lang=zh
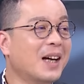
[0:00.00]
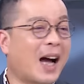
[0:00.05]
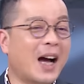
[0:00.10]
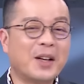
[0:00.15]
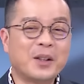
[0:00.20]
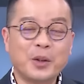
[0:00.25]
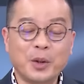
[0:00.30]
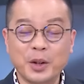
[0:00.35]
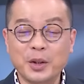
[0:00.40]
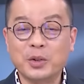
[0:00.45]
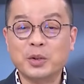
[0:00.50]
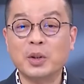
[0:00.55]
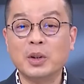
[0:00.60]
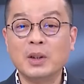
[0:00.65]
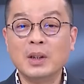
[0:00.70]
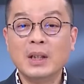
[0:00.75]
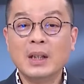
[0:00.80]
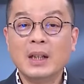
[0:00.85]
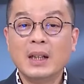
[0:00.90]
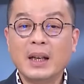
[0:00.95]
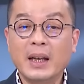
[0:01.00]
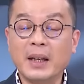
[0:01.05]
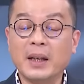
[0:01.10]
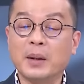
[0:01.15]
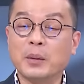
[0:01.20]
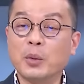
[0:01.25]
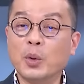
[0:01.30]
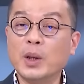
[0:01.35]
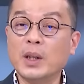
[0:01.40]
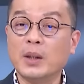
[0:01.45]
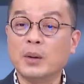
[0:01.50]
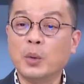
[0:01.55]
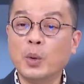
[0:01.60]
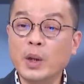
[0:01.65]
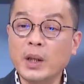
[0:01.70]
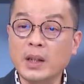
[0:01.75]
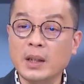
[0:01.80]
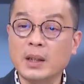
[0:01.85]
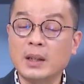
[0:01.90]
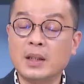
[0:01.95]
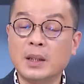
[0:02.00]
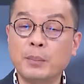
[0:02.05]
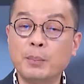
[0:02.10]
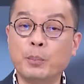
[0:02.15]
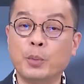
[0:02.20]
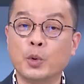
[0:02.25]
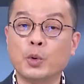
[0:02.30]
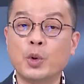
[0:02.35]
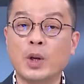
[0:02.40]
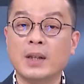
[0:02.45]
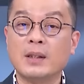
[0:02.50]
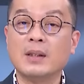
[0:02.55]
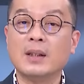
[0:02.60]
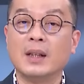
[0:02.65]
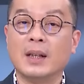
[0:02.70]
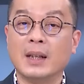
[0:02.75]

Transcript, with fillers: 韩国瑜说：“哎，我我已经不算是